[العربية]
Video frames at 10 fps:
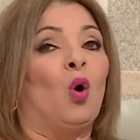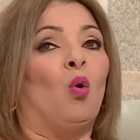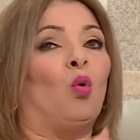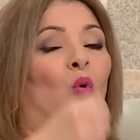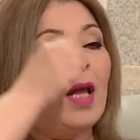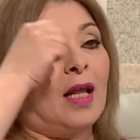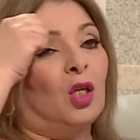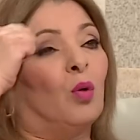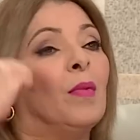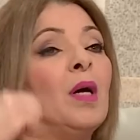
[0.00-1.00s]
ونقولها
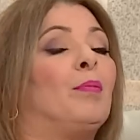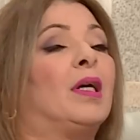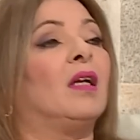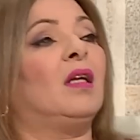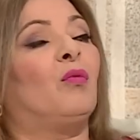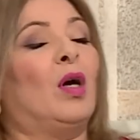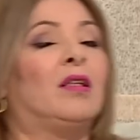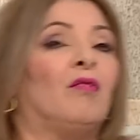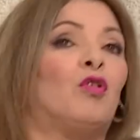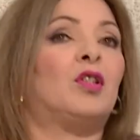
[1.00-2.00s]
اليوم بكري واحد
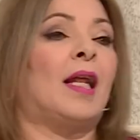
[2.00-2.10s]
الفترة